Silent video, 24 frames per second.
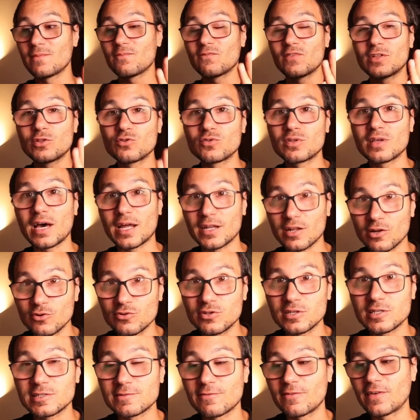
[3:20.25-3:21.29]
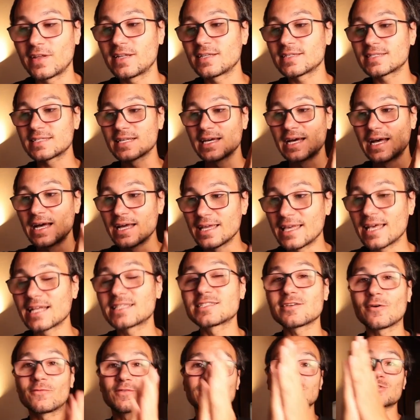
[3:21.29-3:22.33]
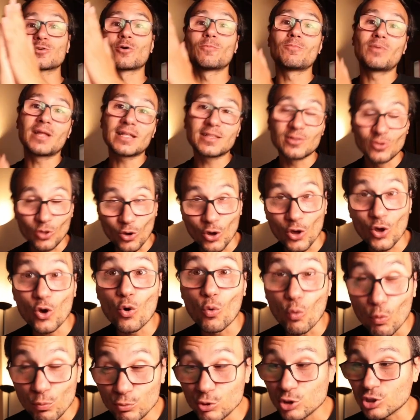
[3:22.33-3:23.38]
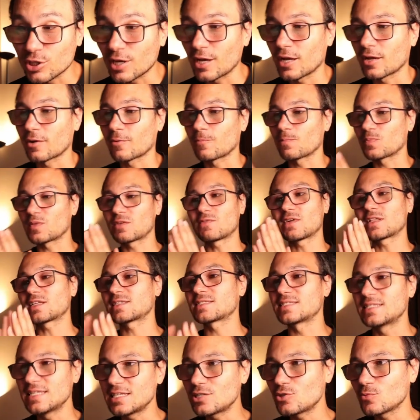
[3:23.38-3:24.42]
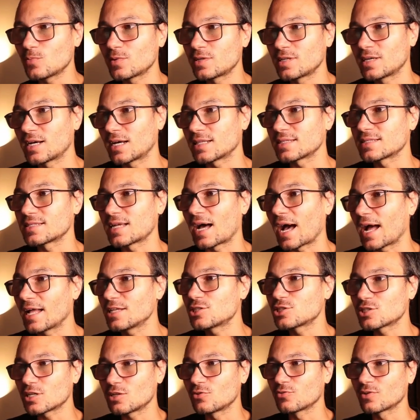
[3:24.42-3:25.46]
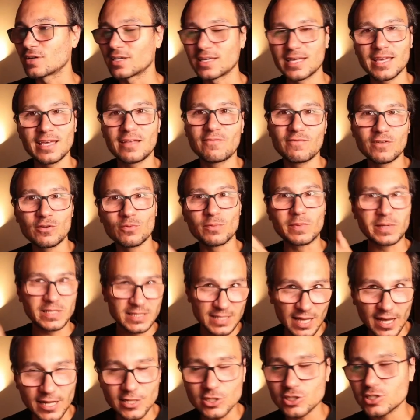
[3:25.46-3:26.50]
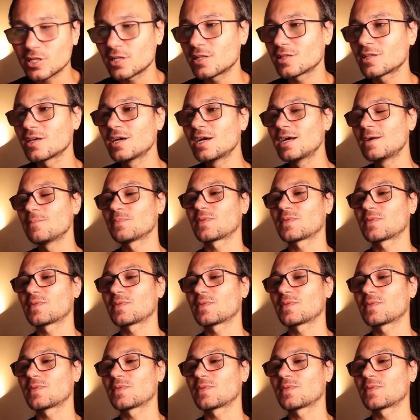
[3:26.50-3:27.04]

wenn du Analytics verwendest, jetzt auf das komplett neue umsteigen. Ich werde jetzt nicht über die ganzen Einstellungen gehen, wie du das einstellt.